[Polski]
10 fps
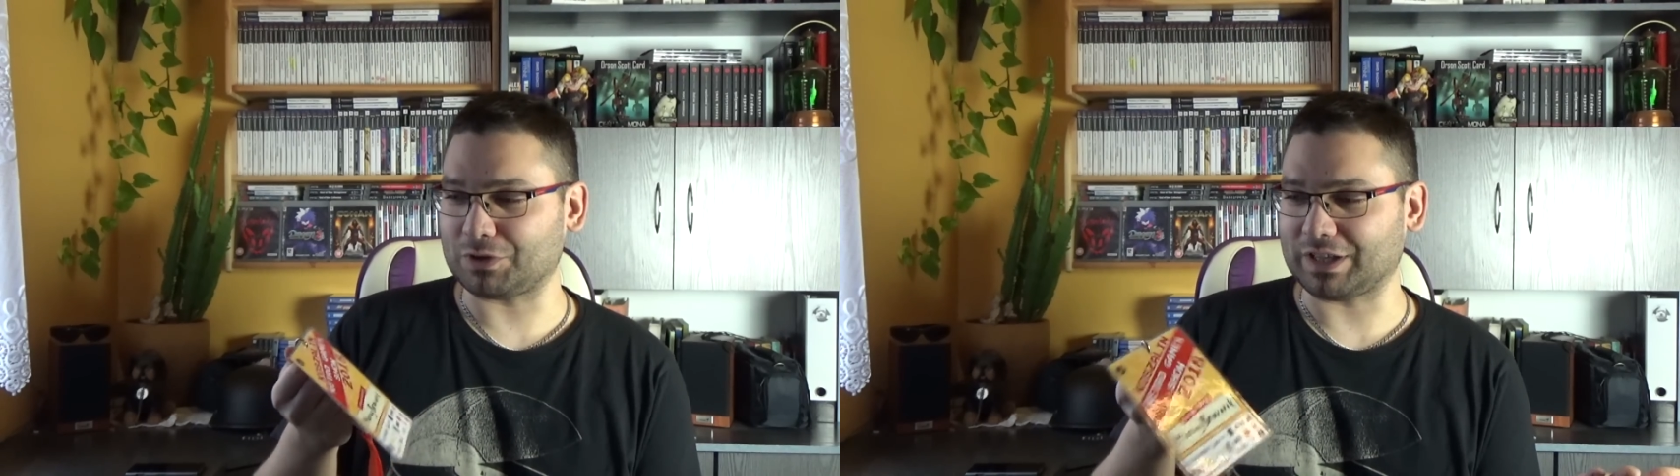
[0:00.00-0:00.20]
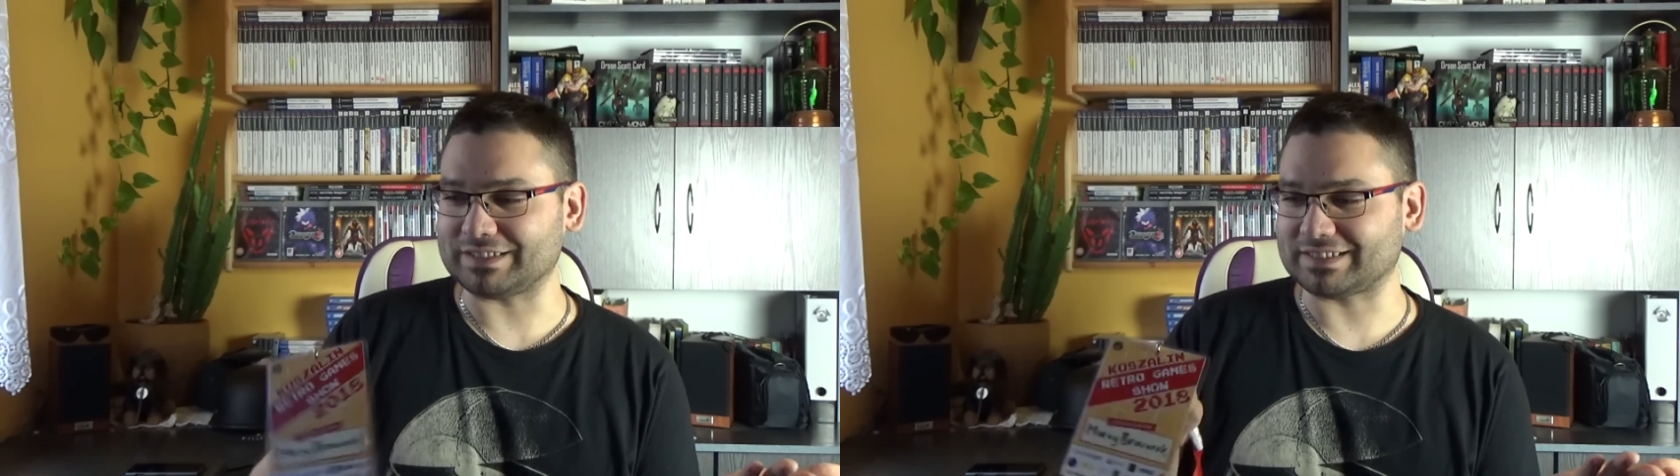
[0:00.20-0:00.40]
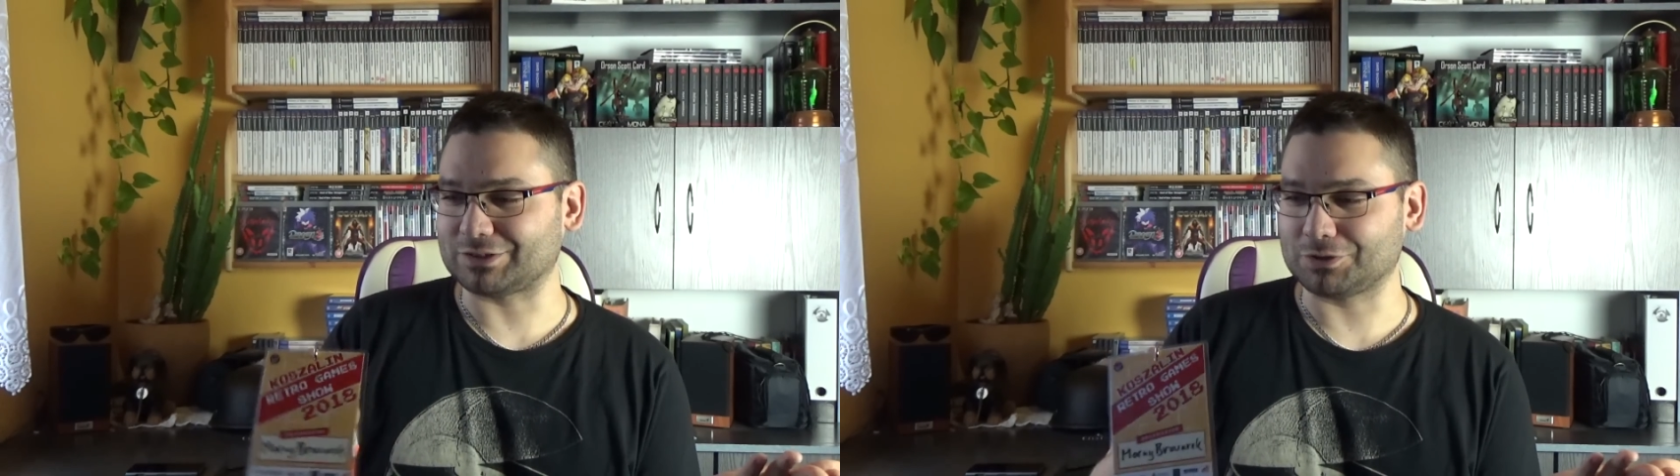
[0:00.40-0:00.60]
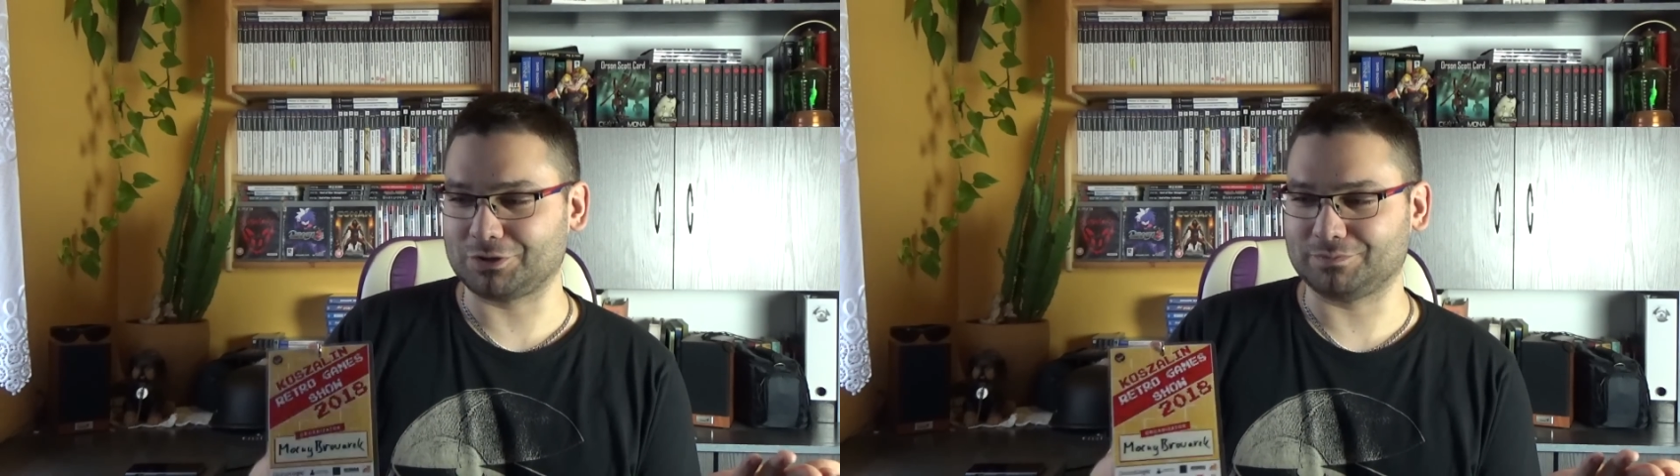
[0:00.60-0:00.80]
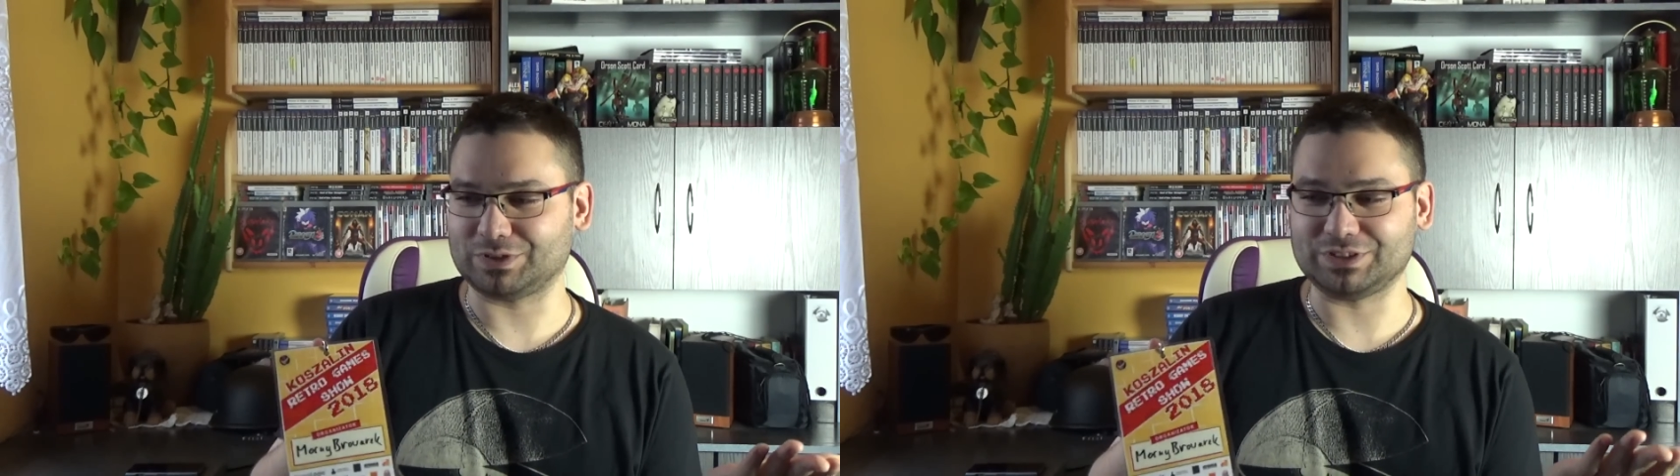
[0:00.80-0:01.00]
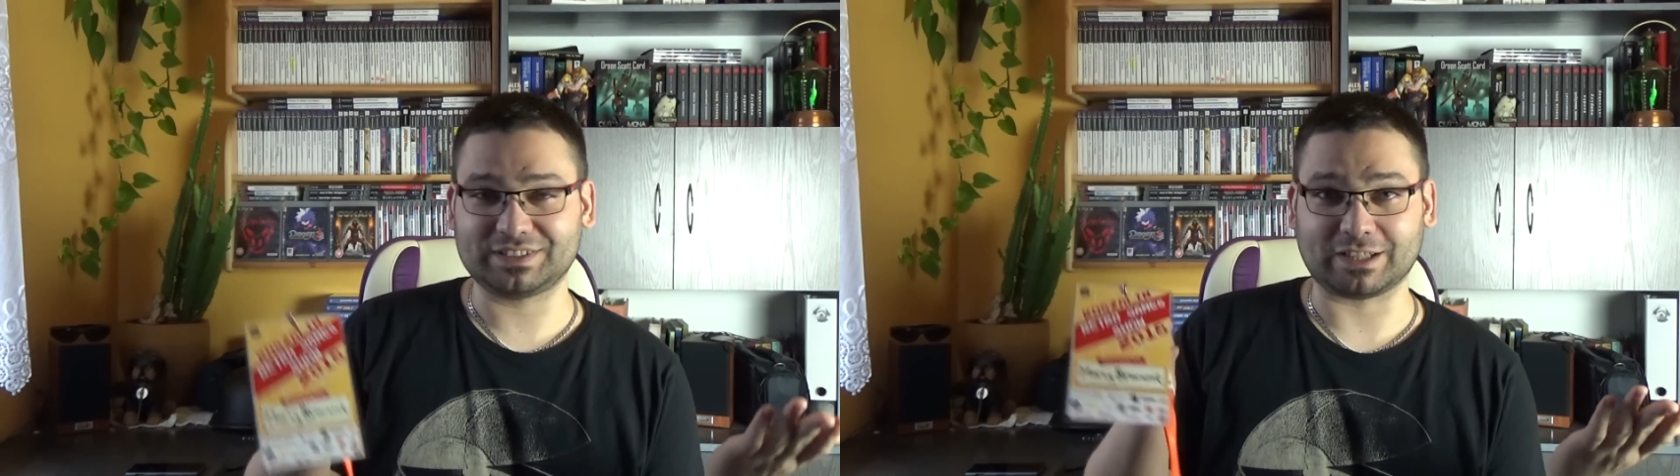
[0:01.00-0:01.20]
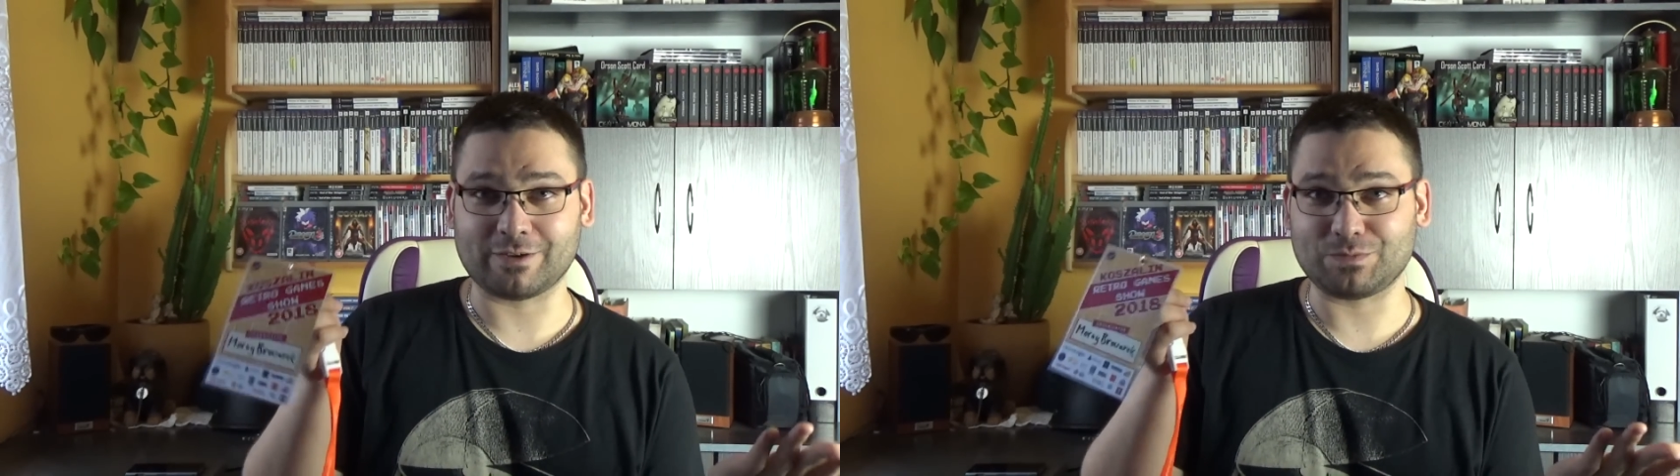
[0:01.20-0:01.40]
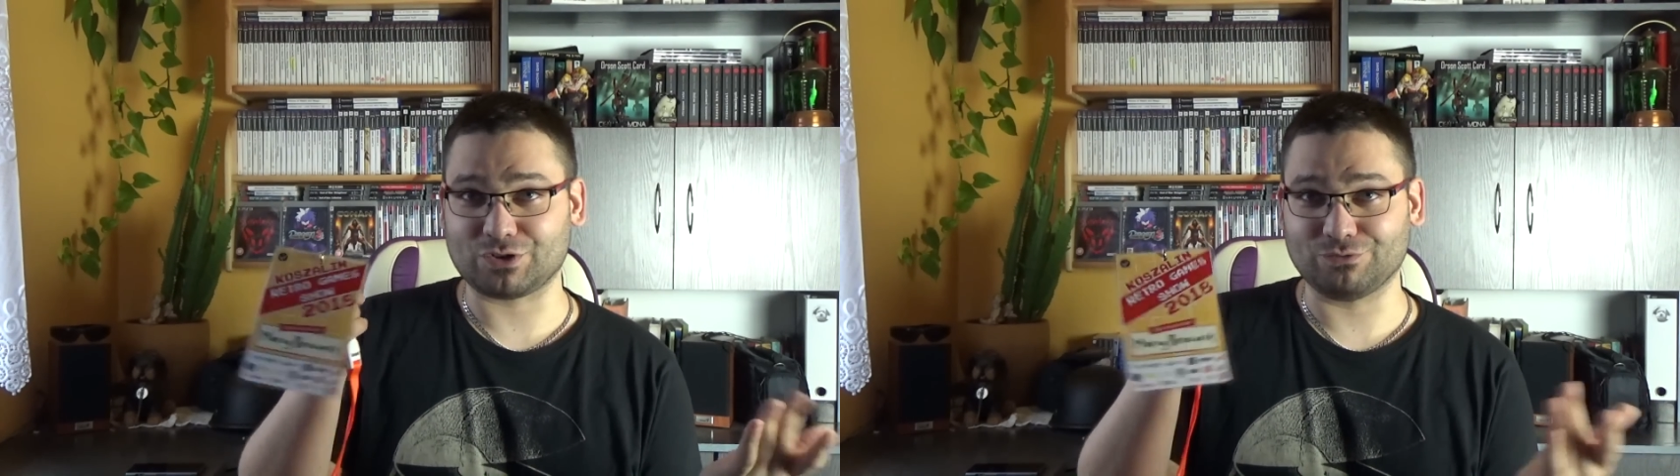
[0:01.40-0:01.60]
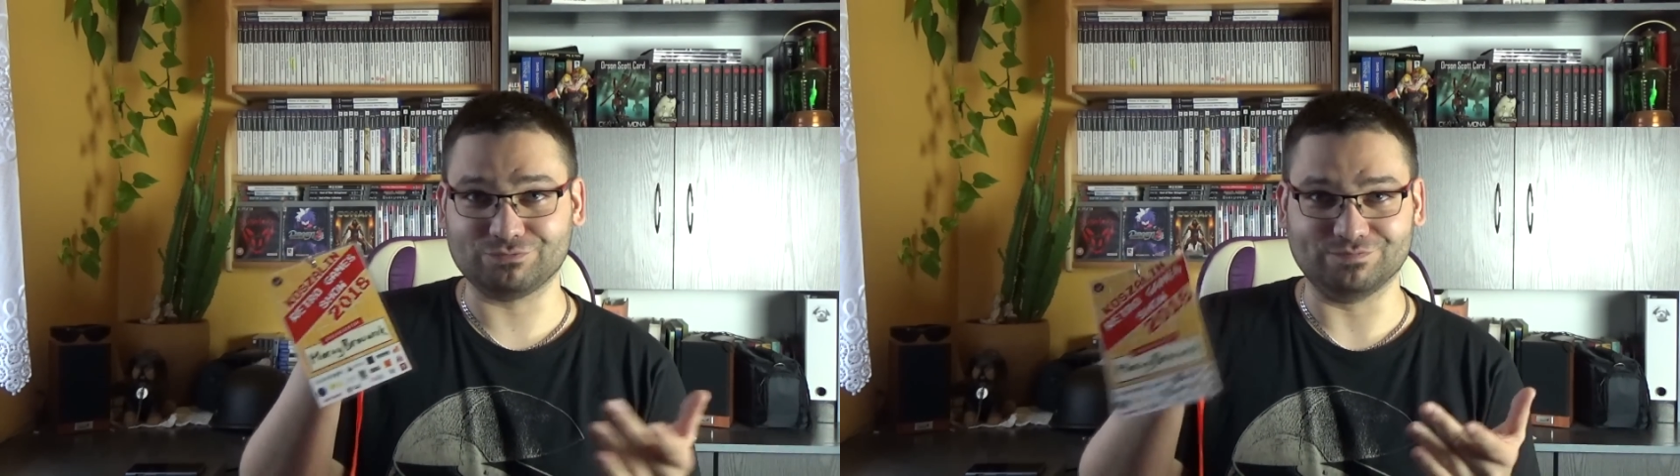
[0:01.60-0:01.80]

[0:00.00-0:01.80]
organizatorom i stałem się